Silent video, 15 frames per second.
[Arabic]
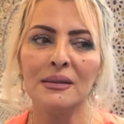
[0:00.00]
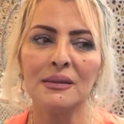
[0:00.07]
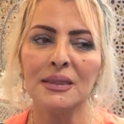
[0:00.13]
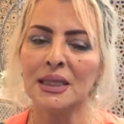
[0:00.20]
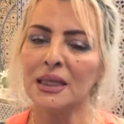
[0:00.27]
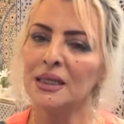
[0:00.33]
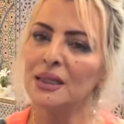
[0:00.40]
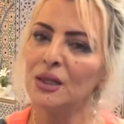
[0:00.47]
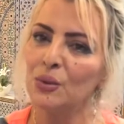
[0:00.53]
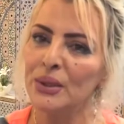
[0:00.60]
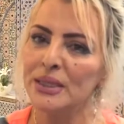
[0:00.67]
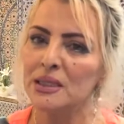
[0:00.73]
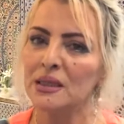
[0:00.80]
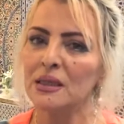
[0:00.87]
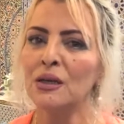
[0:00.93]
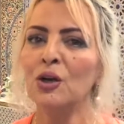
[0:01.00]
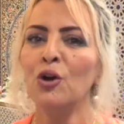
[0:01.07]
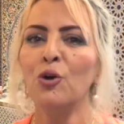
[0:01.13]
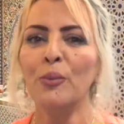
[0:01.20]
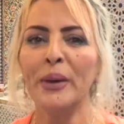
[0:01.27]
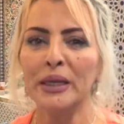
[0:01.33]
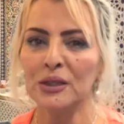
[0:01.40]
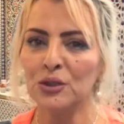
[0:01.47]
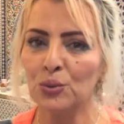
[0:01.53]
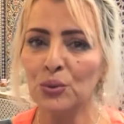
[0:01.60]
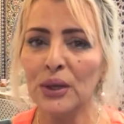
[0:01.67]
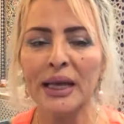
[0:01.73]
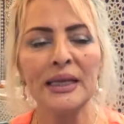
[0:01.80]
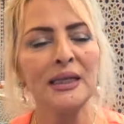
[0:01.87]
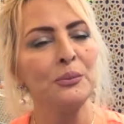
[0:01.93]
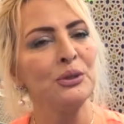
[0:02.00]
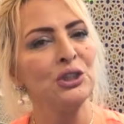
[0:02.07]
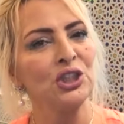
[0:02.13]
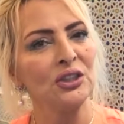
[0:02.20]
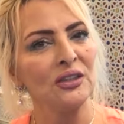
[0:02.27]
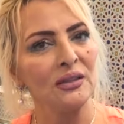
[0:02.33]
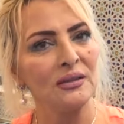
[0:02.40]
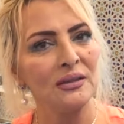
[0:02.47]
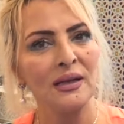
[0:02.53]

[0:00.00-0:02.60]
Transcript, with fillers: السيد آه، الوزير ومع الدوله حنا ماشي ضد